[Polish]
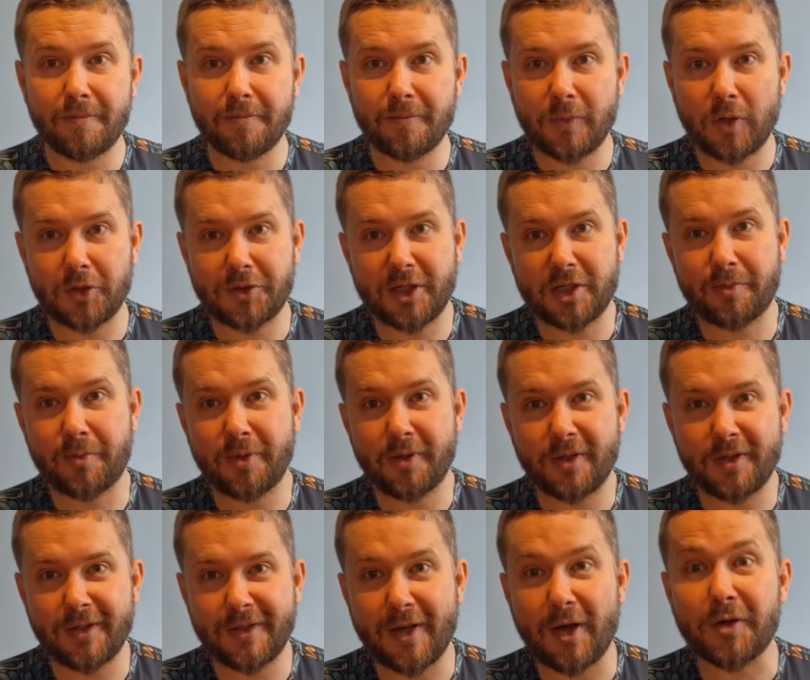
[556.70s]

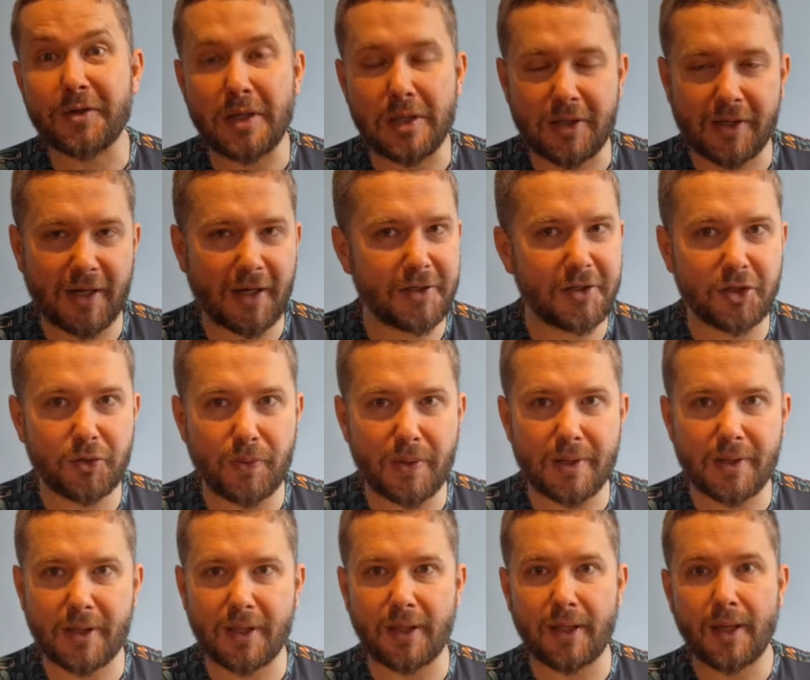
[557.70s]
chociażby na ogniskach niż
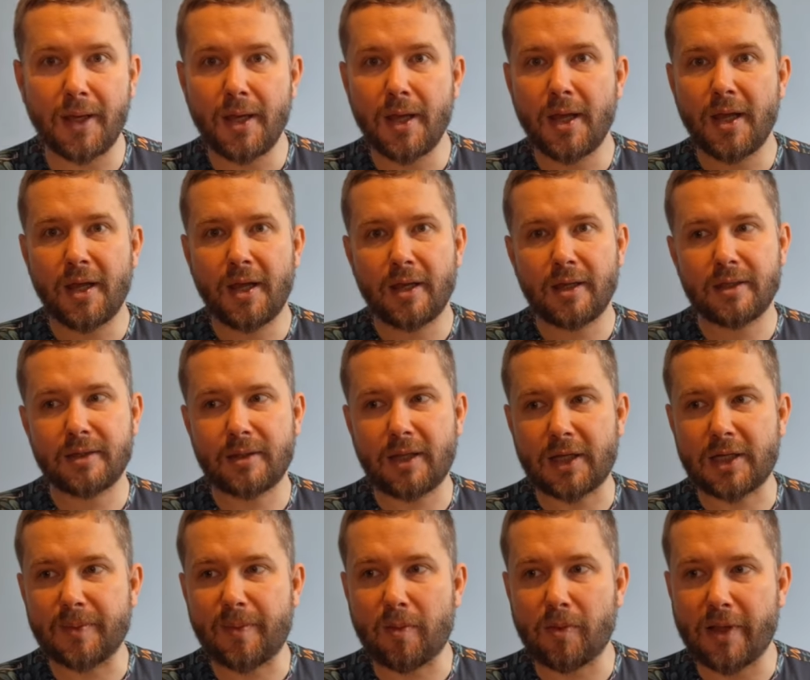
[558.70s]
whisky.
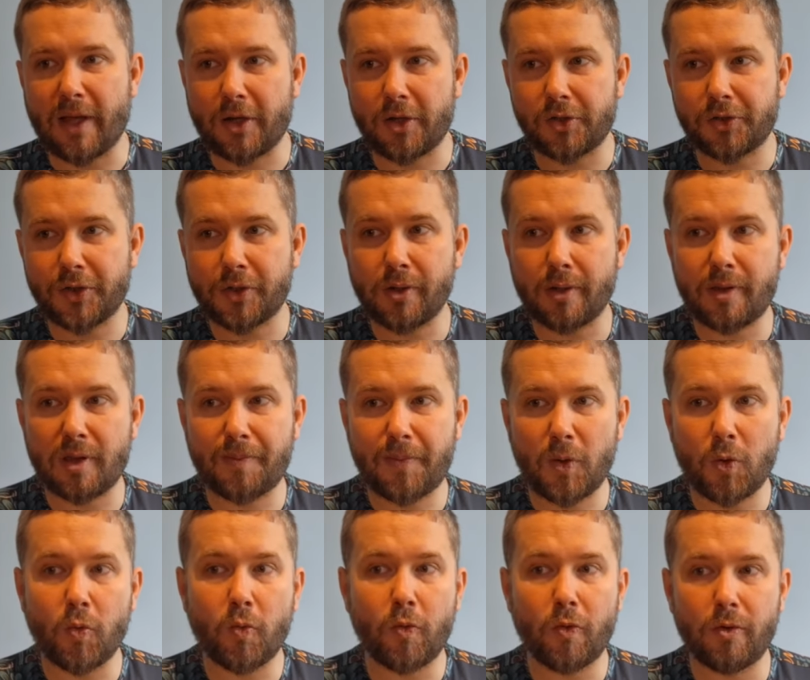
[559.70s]
Także popularność tego
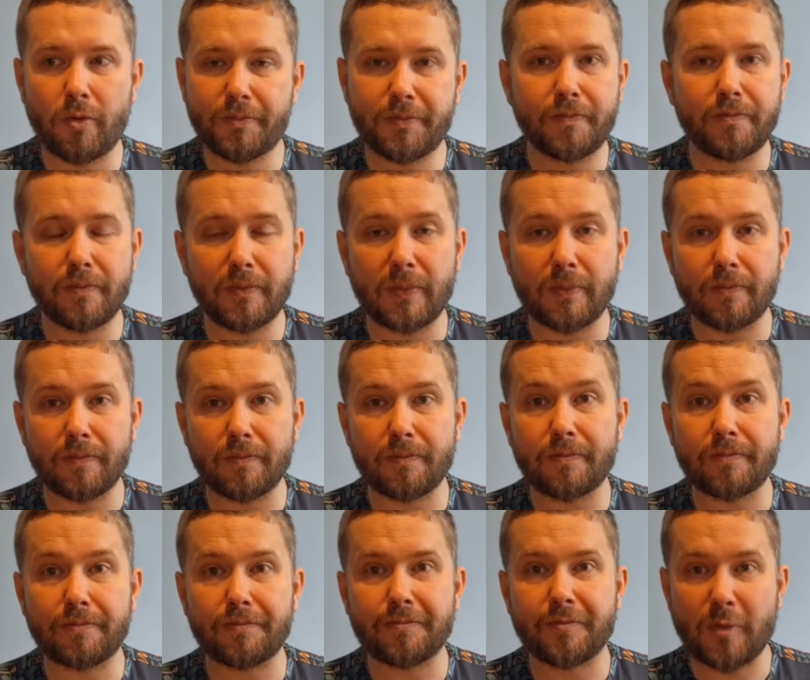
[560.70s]
zespołu,
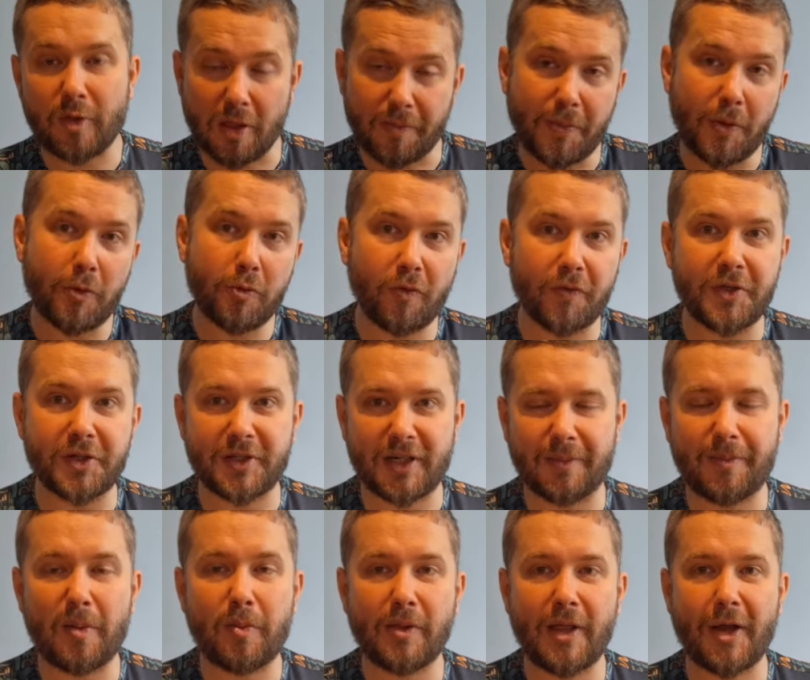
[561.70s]
zespołu również, ale
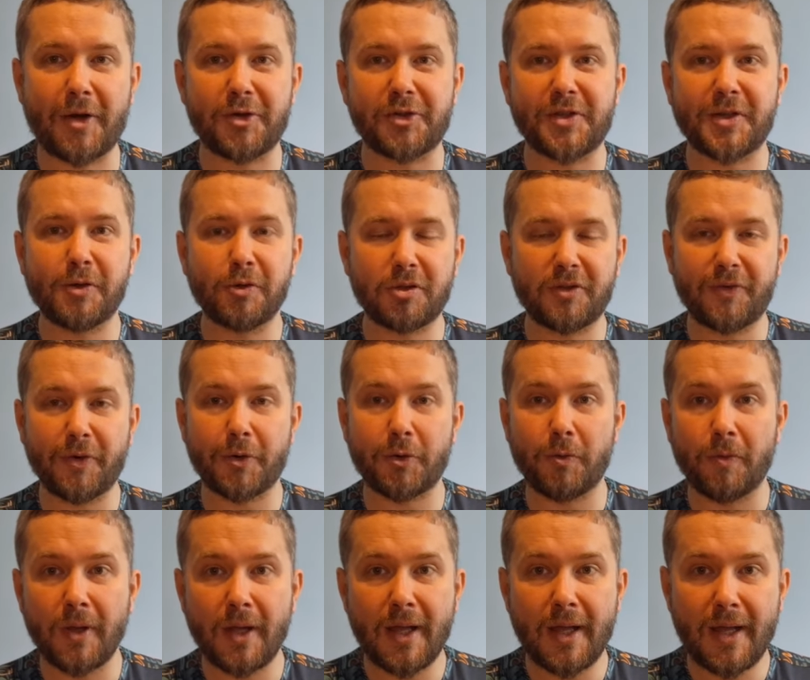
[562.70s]
popularność tego
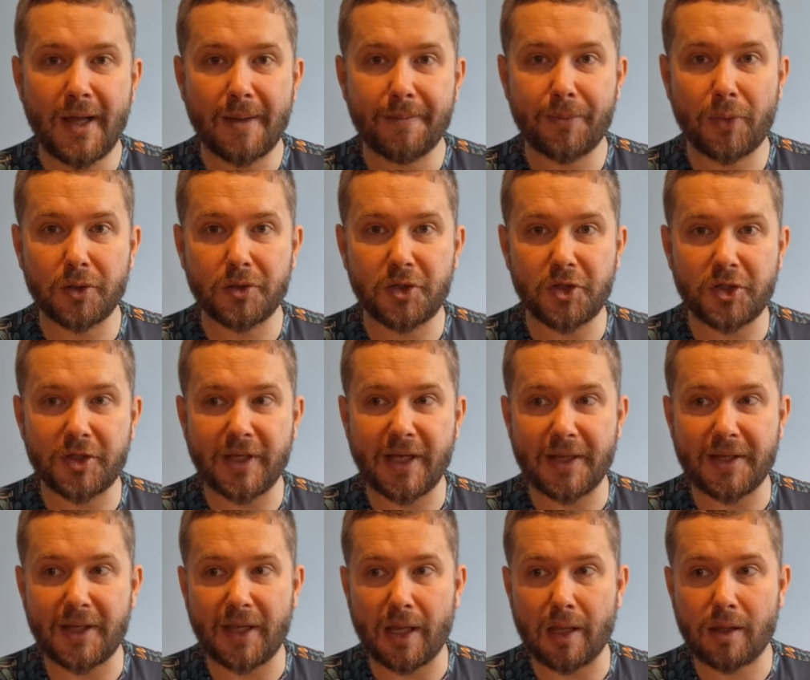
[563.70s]
utworu po dziś
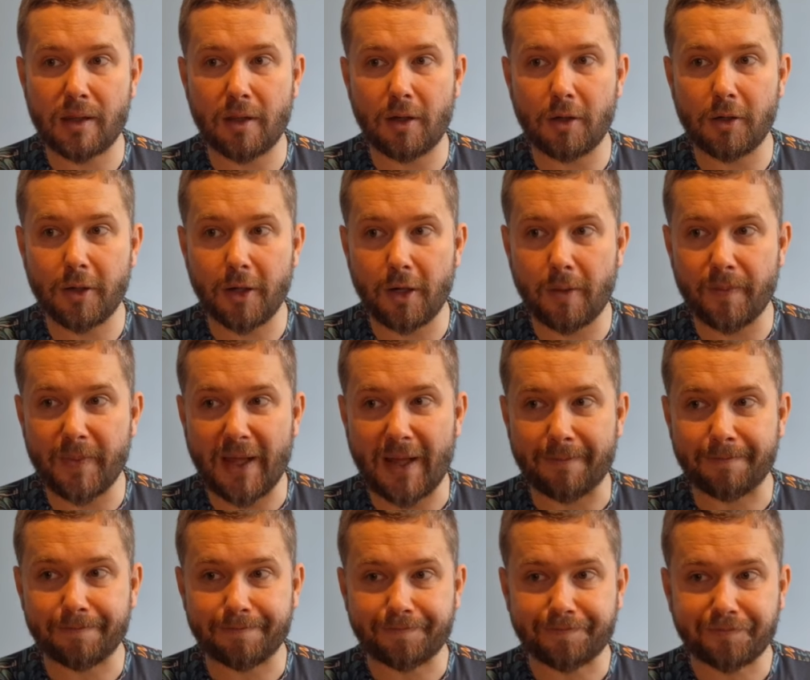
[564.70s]
dzień jest
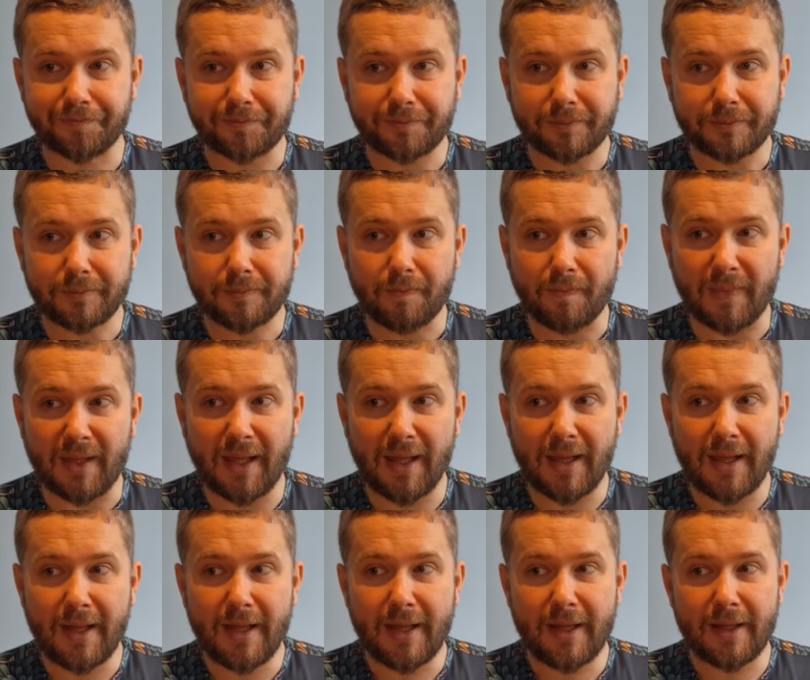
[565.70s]
ogromna.
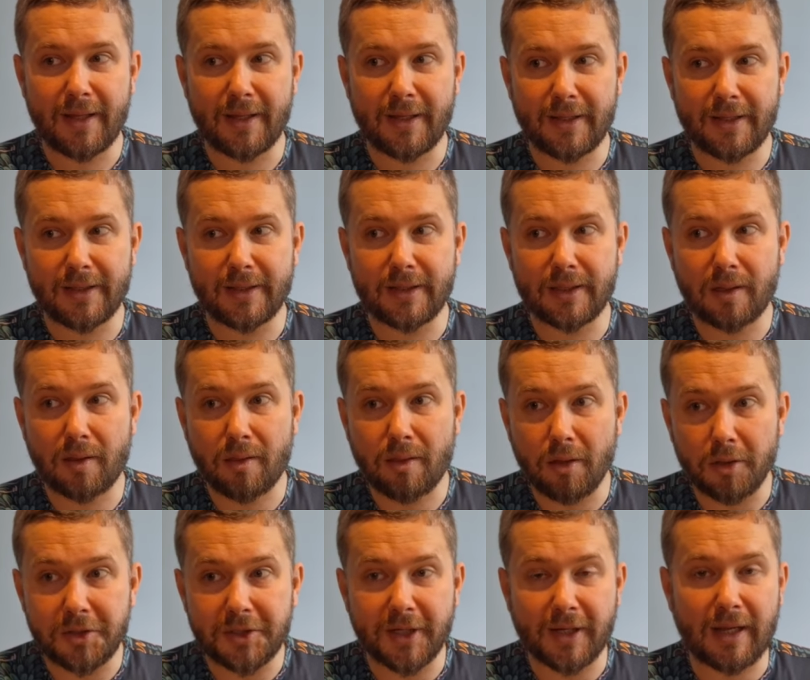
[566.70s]
E,
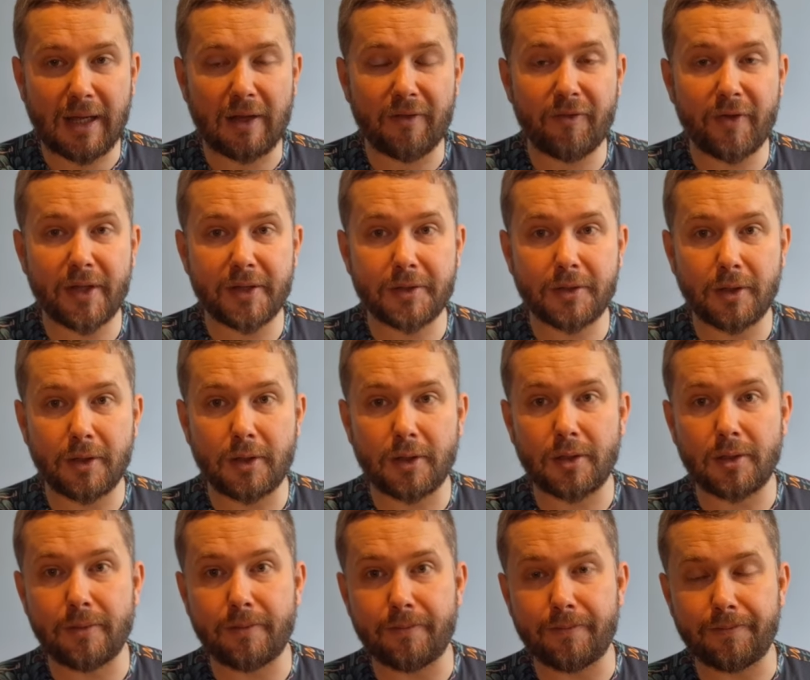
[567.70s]
co ciekawe, to